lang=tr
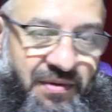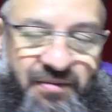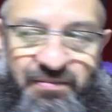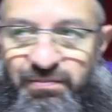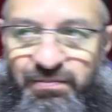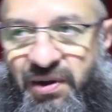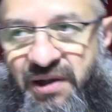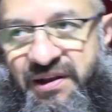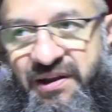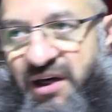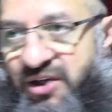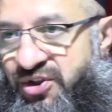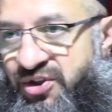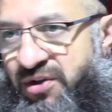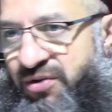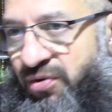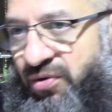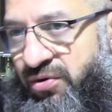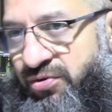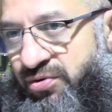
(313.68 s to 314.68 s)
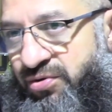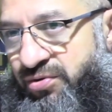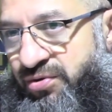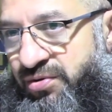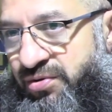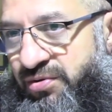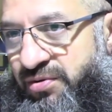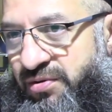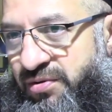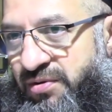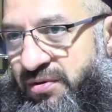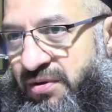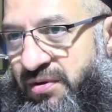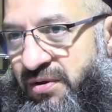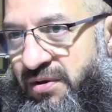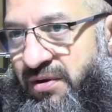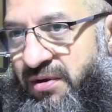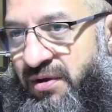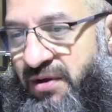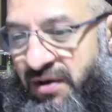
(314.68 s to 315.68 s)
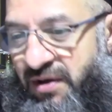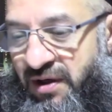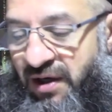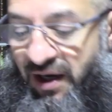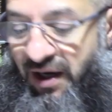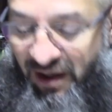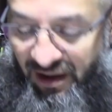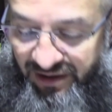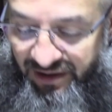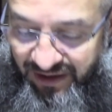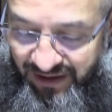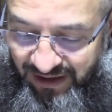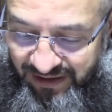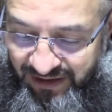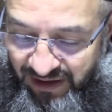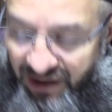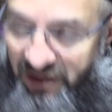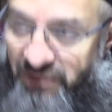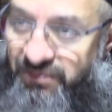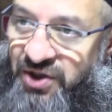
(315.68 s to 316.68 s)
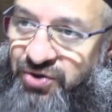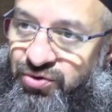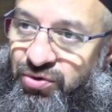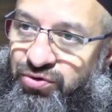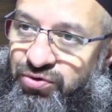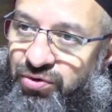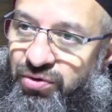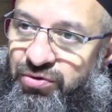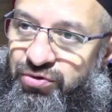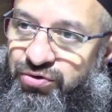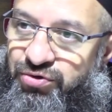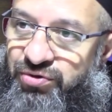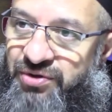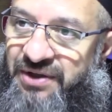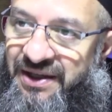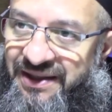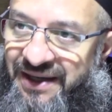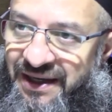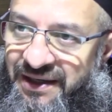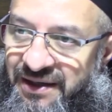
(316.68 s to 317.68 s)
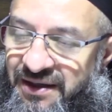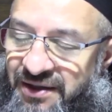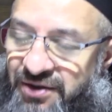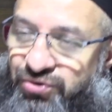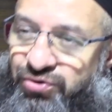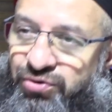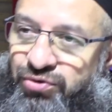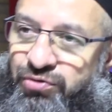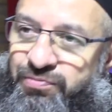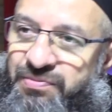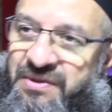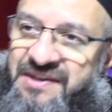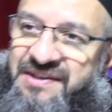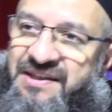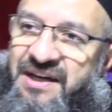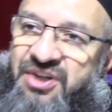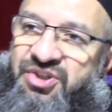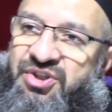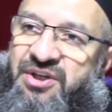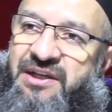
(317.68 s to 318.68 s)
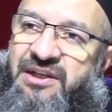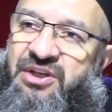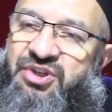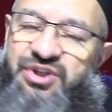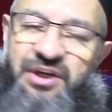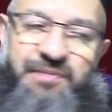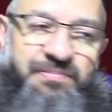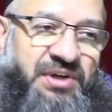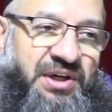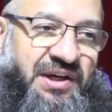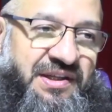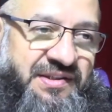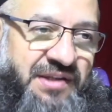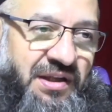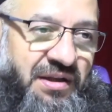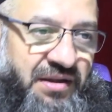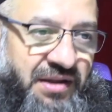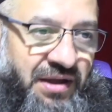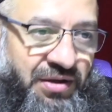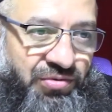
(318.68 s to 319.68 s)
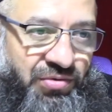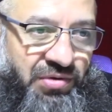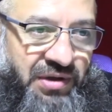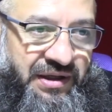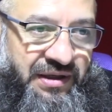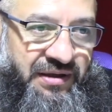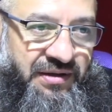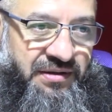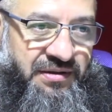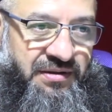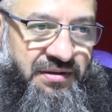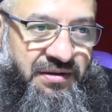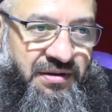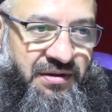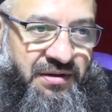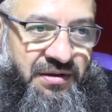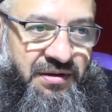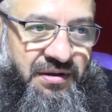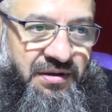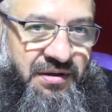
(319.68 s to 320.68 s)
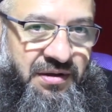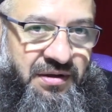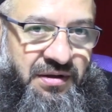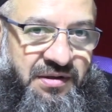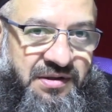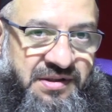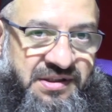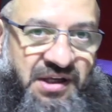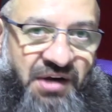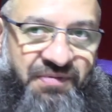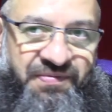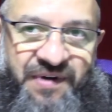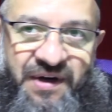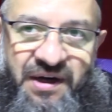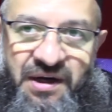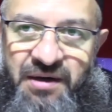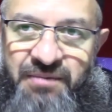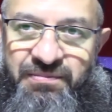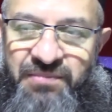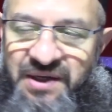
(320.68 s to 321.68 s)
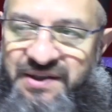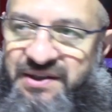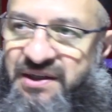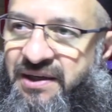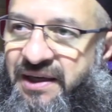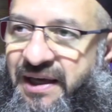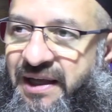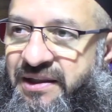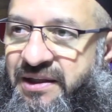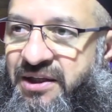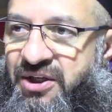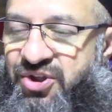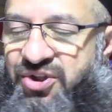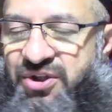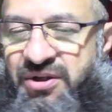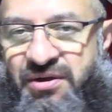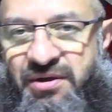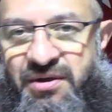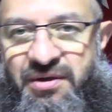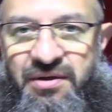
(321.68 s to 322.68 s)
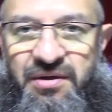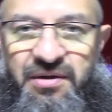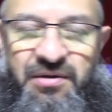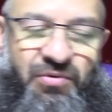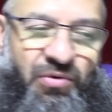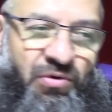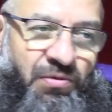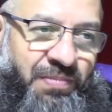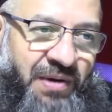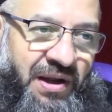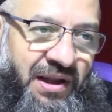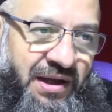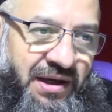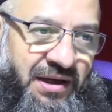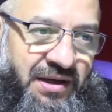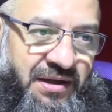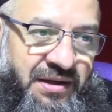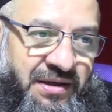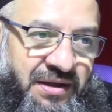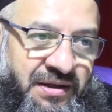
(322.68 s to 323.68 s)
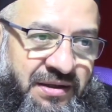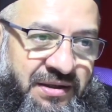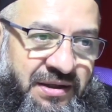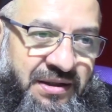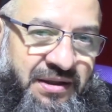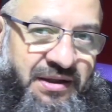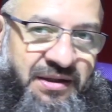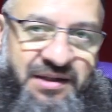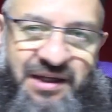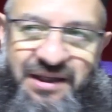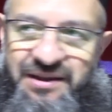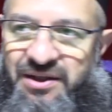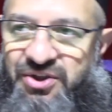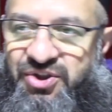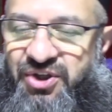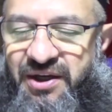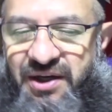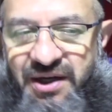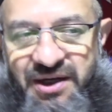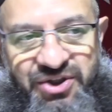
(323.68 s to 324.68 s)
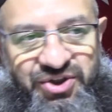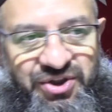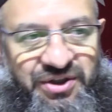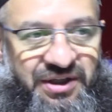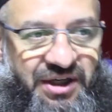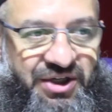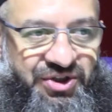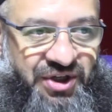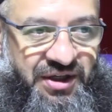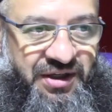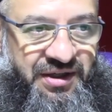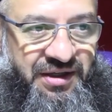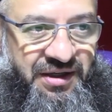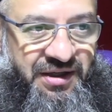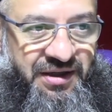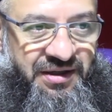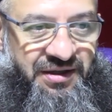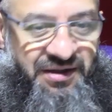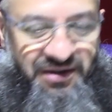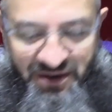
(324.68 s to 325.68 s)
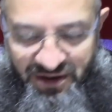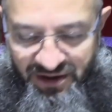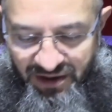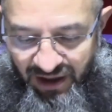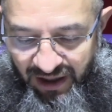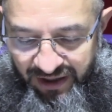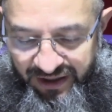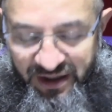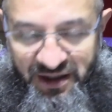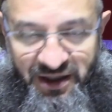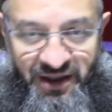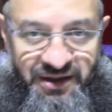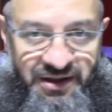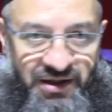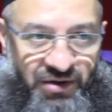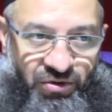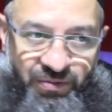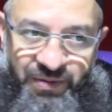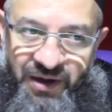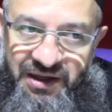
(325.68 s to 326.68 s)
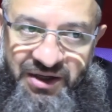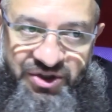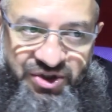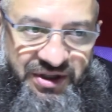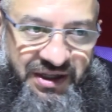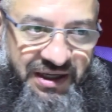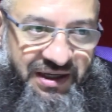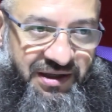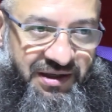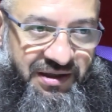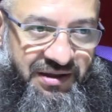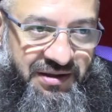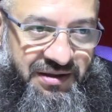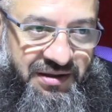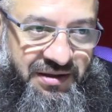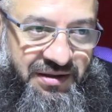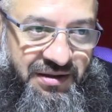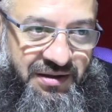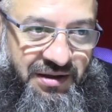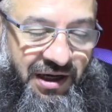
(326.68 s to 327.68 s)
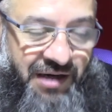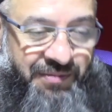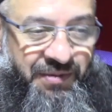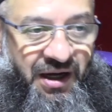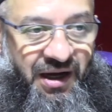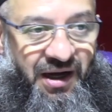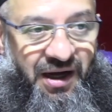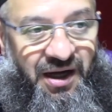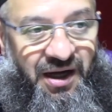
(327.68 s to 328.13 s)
Balda acılık yoktur. Algıda yanılma söz konusu. Neden? Çünkü mizacına ilişen bir hastalıktan dolayı. Safra baskın geldiği için o bala yediği tatlı şeye acı diyecek. Hakikatte o bal acı değil. Ama